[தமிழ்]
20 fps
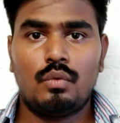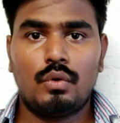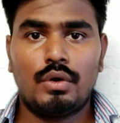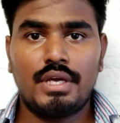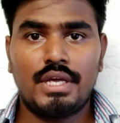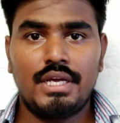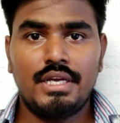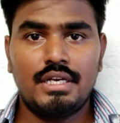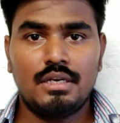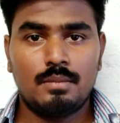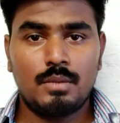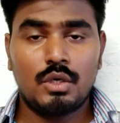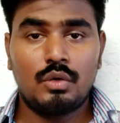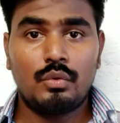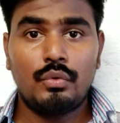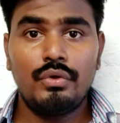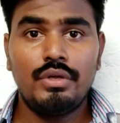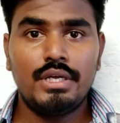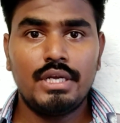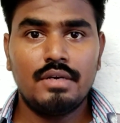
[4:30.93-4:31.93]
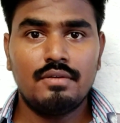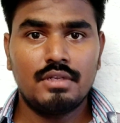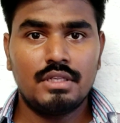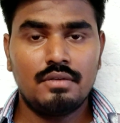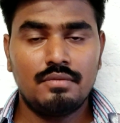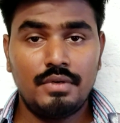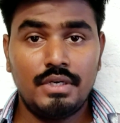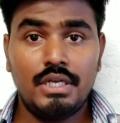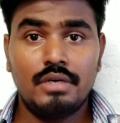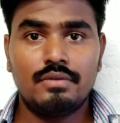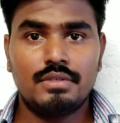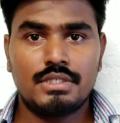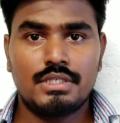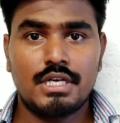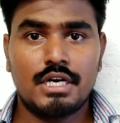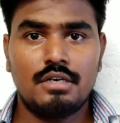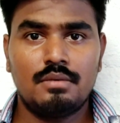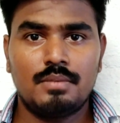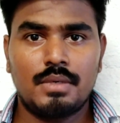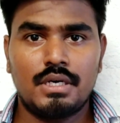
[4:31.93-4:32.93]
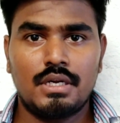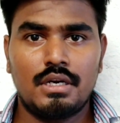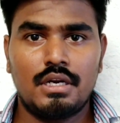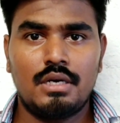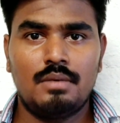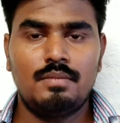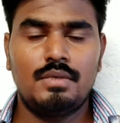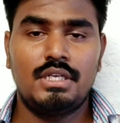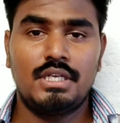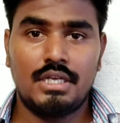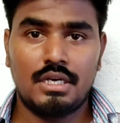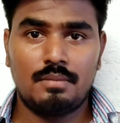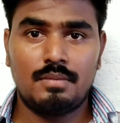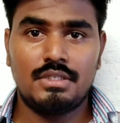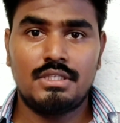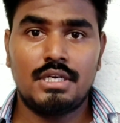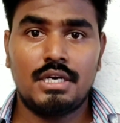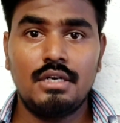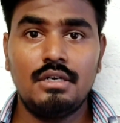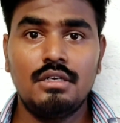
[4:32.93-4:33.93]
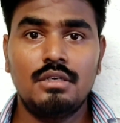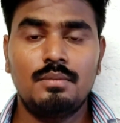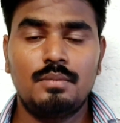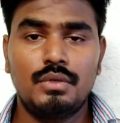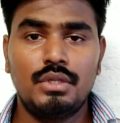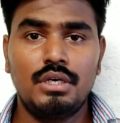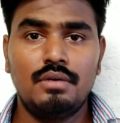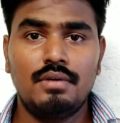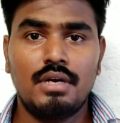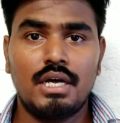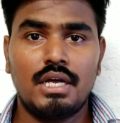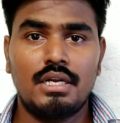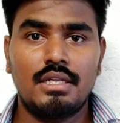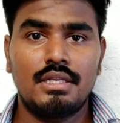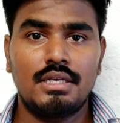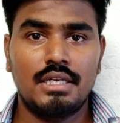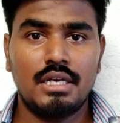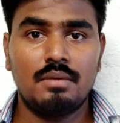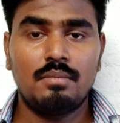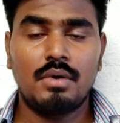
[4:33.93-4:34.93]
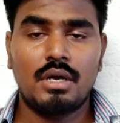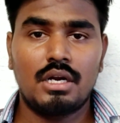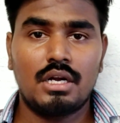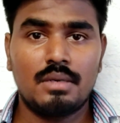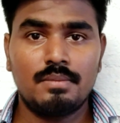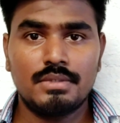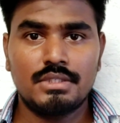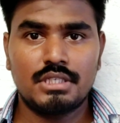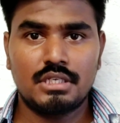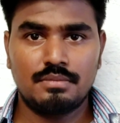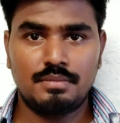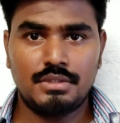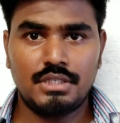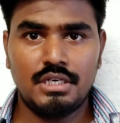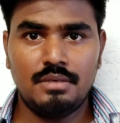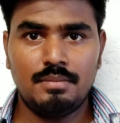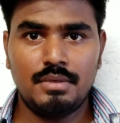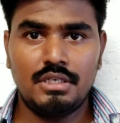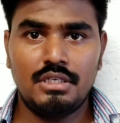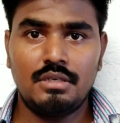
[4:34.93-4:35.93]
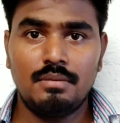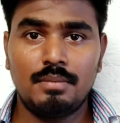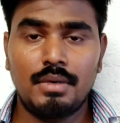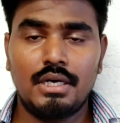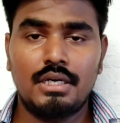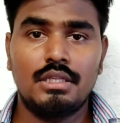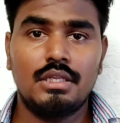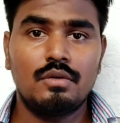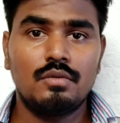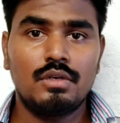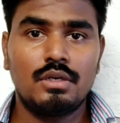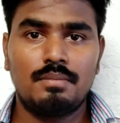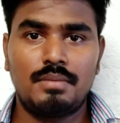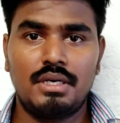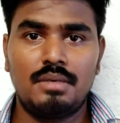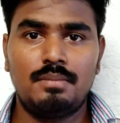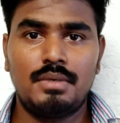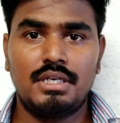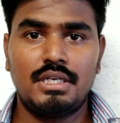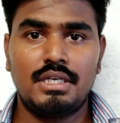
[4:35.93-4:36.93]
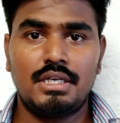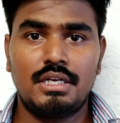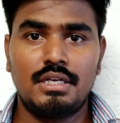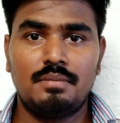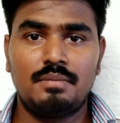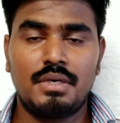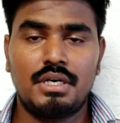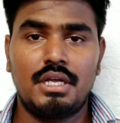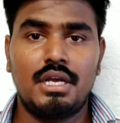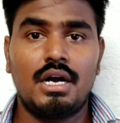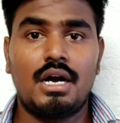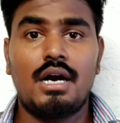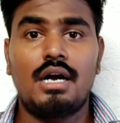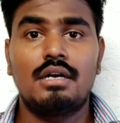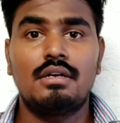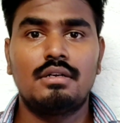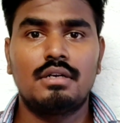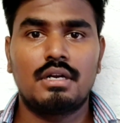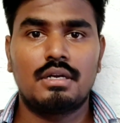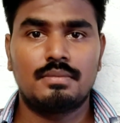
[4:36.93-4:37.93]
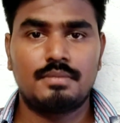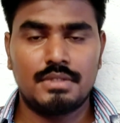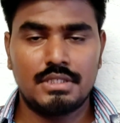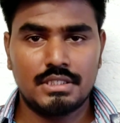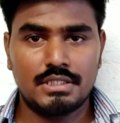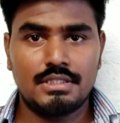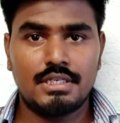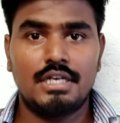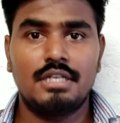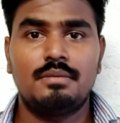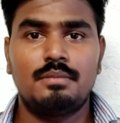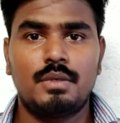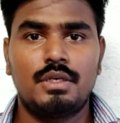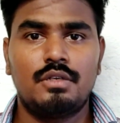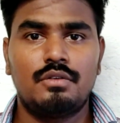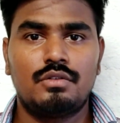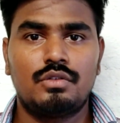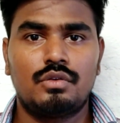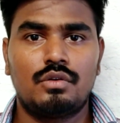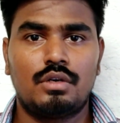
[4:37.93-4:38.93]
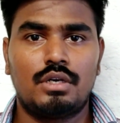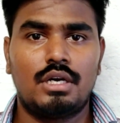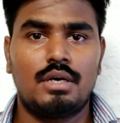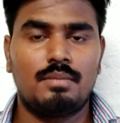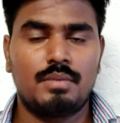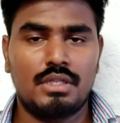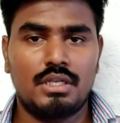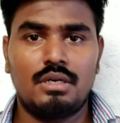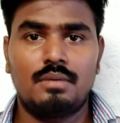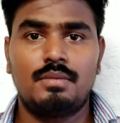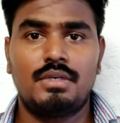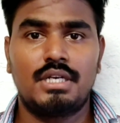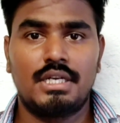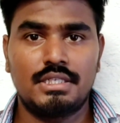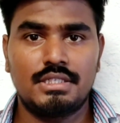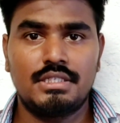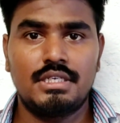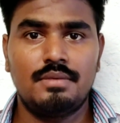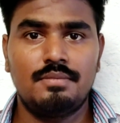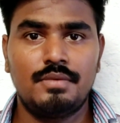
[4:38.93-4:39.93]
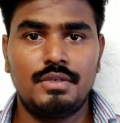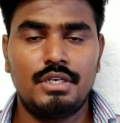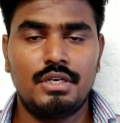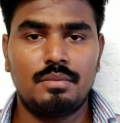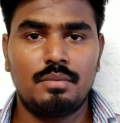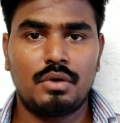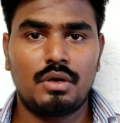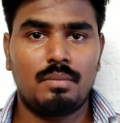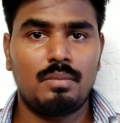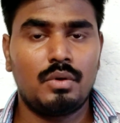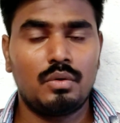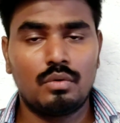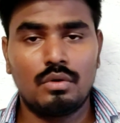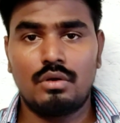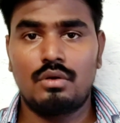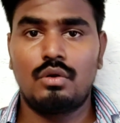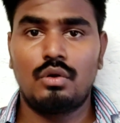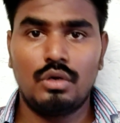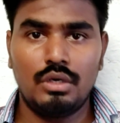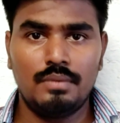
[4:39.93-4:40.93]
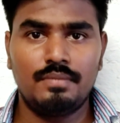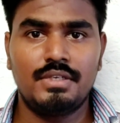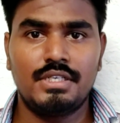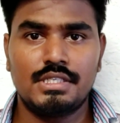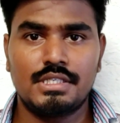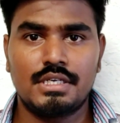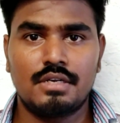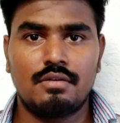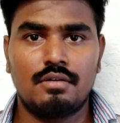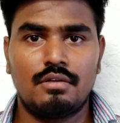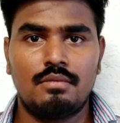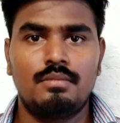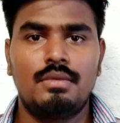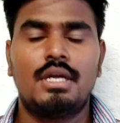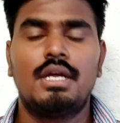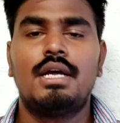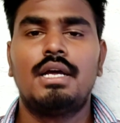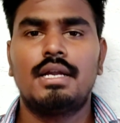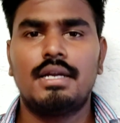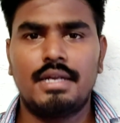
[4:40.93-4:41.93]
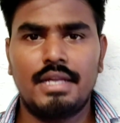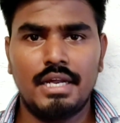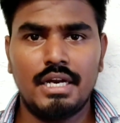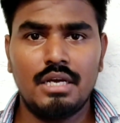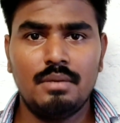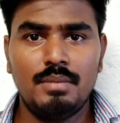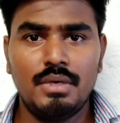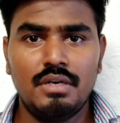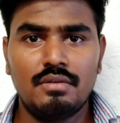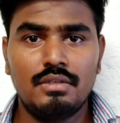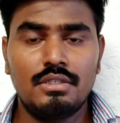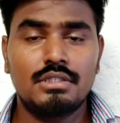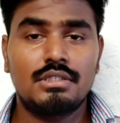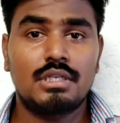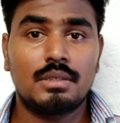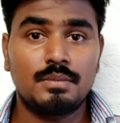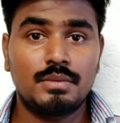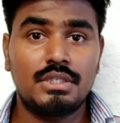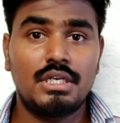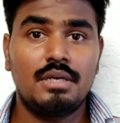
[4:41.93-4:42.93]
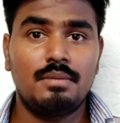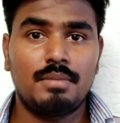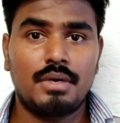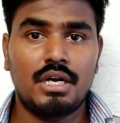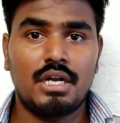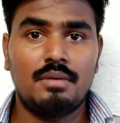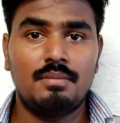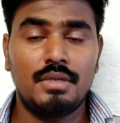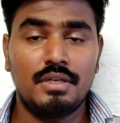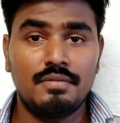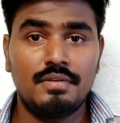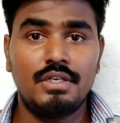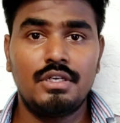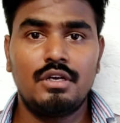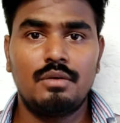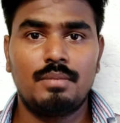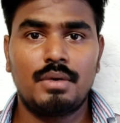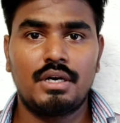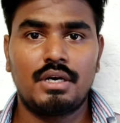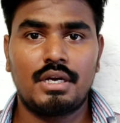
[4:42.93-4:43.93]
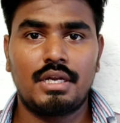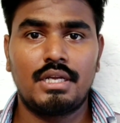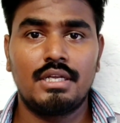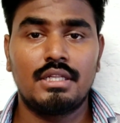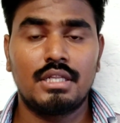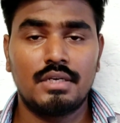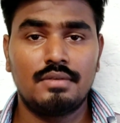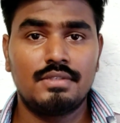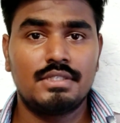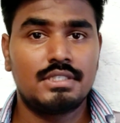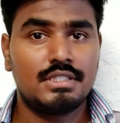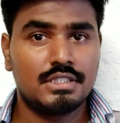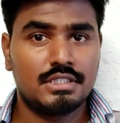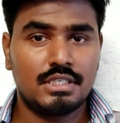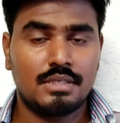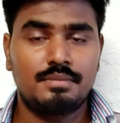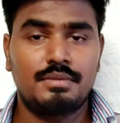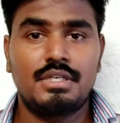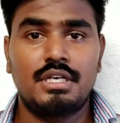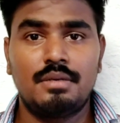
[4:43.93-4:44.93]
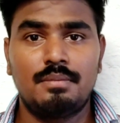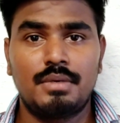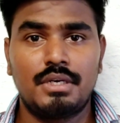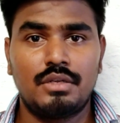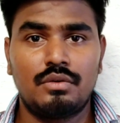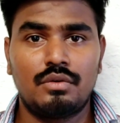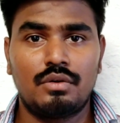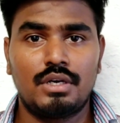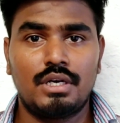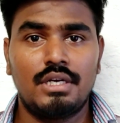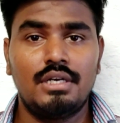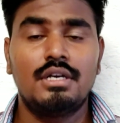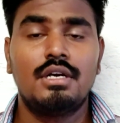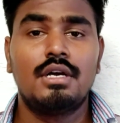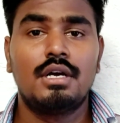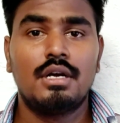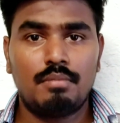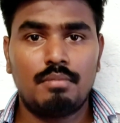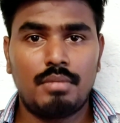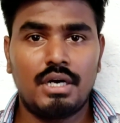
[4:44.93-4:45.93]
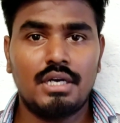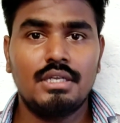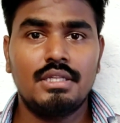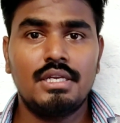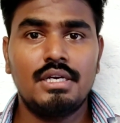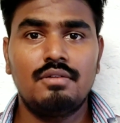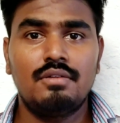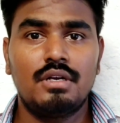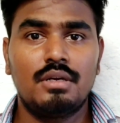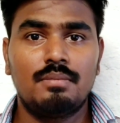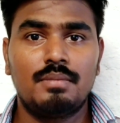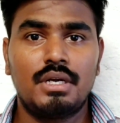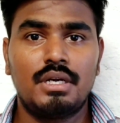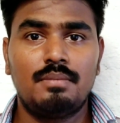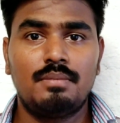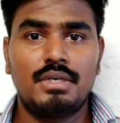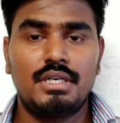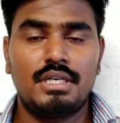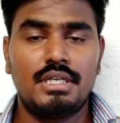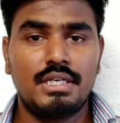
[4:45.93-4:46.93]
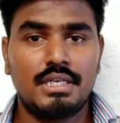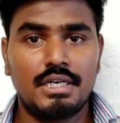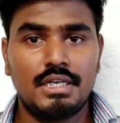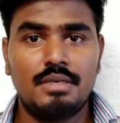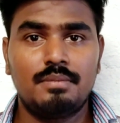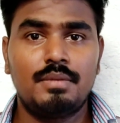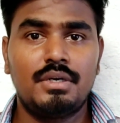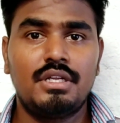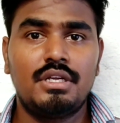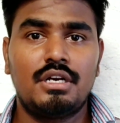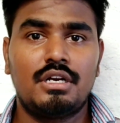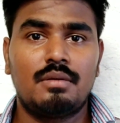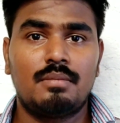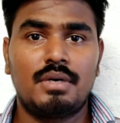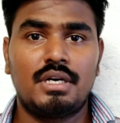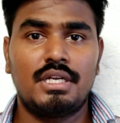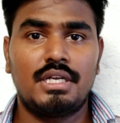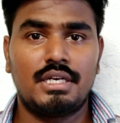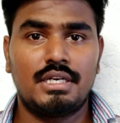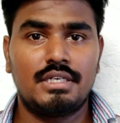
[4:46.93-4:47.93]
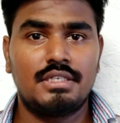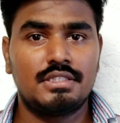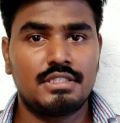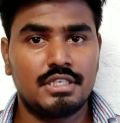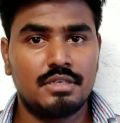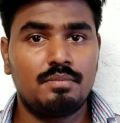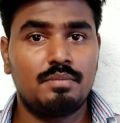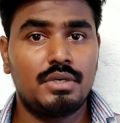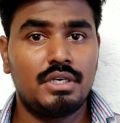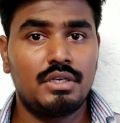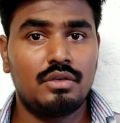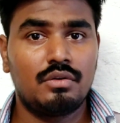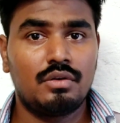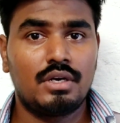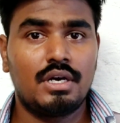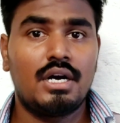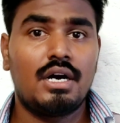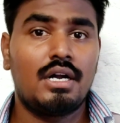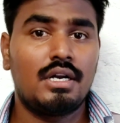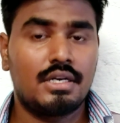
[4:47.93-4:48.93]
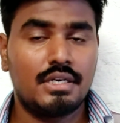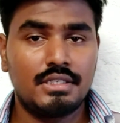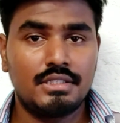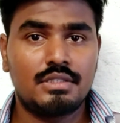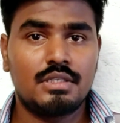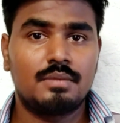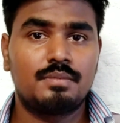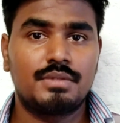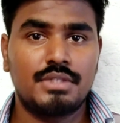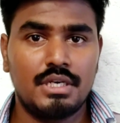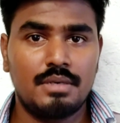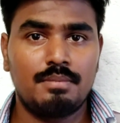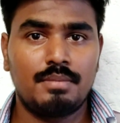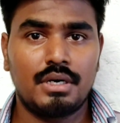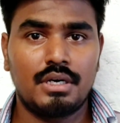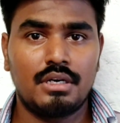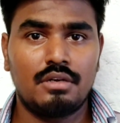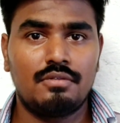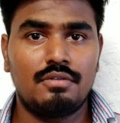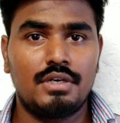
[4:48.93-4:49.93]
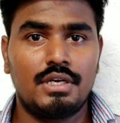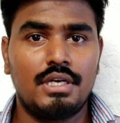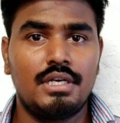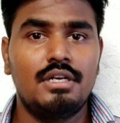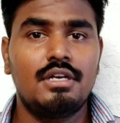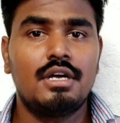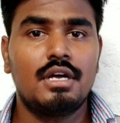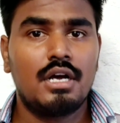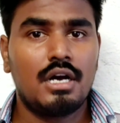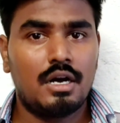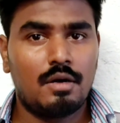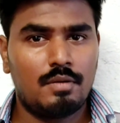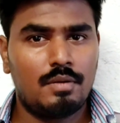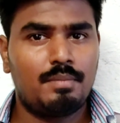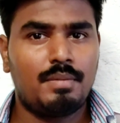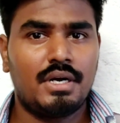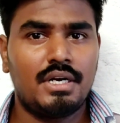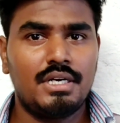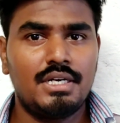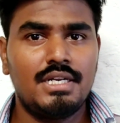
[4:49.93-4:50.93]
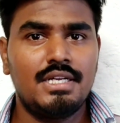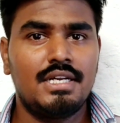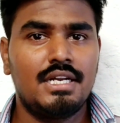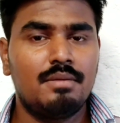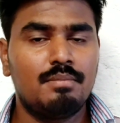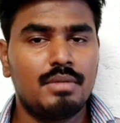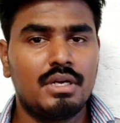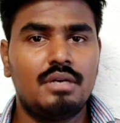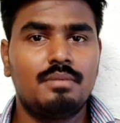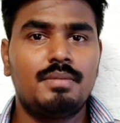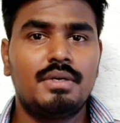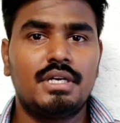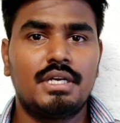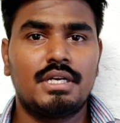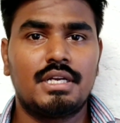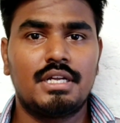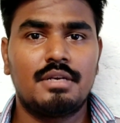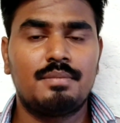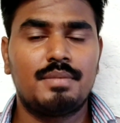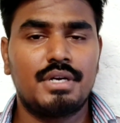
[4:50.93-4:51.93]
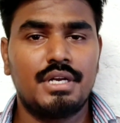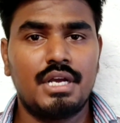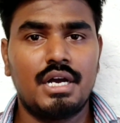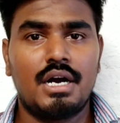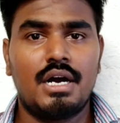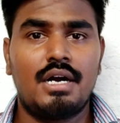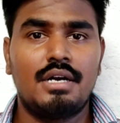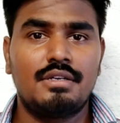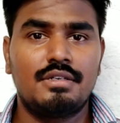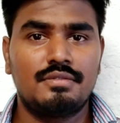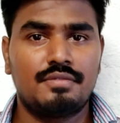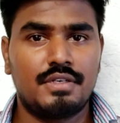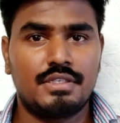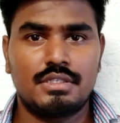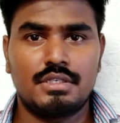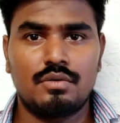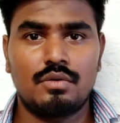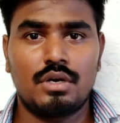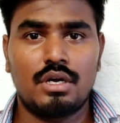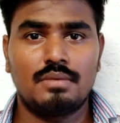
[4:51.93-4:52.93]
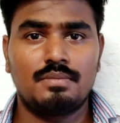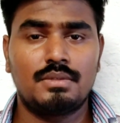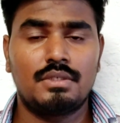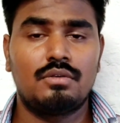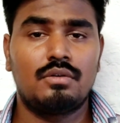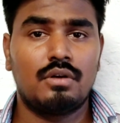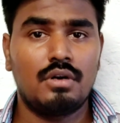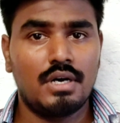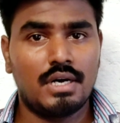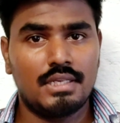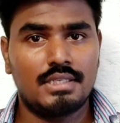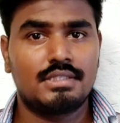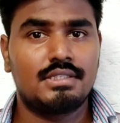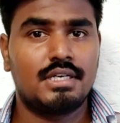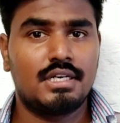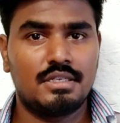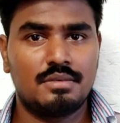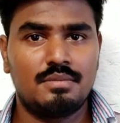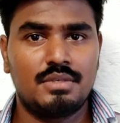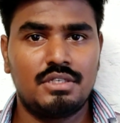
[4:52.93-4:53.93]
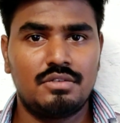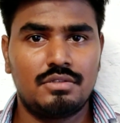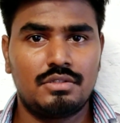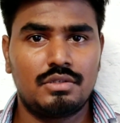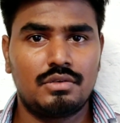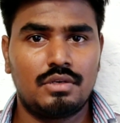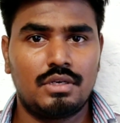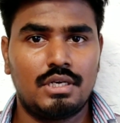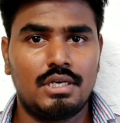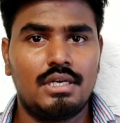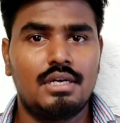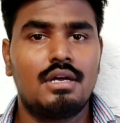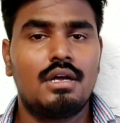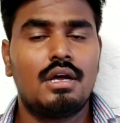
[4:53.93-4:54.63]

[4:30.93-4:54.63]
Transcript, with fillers: ஓகே நம்ம குயிக்காக வந்து வீடியோவை ஸ்டார்ட் பண்ணலாம் நீங்கள் நம்ம சேனலுக்கு புதியவராக இருந்தீங்கன்னா மறக்காமல் சப்ஸ்கிரைப் பண்ணிவிட்டு பக்கத்தில் உள்ள பெல் பண்ணி கிளிக் பண்ணி ஆளுன்ற ஆப்ஷனை செலக்ட் பண்ணி வச்சுக்கோங்க அப்போ தான் நம்ம நெக்ஸ்ட் டைம் வீடியோ போகிறப்ப உங்களுக்கு நோட்டிஃபிகேஷன் வரும் நிறைய பேர் வந்து சப்ஸ்கிரைப் பண்ணாமையே வீடியோ பார்க்குறீங்க தயவு செஞ்சு சப்ஸ்கிரைப் பண்ணிக்கோங்க பக்கத்தில் உள்ள பெல் பட்டனி கிளிக் பண்ணியிருக்கோமா என்னென்னு செக் பண்ணிக்கோங்க ஆல்ரெடி சப்ஸ்கிரைப் பண்ணவங்க அப்படி பண்ணலைன்னா பெல் பட்டனை கிளிக் பண்ணி ஆளுன்னு ஃபஸ்ட்டாக ஒரு ஆப்ஷன் வரும் அதை செலக்ட் பண்ணி வச்சுக்கோங்க